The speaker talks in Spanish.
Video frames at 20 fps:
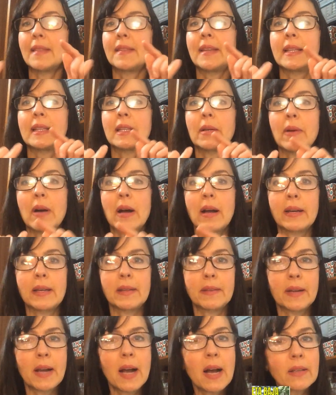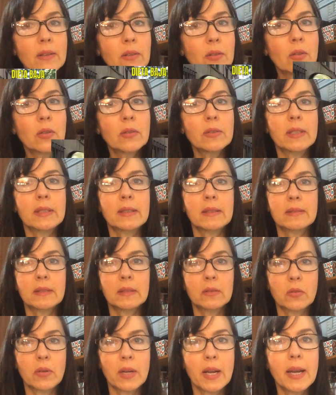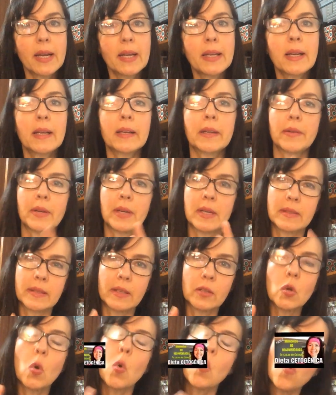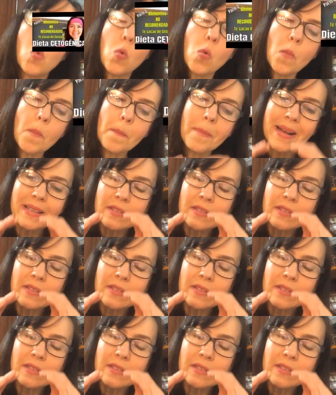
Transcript: Dieta baja en hidratos, dieta cetogénica, que viene siendo un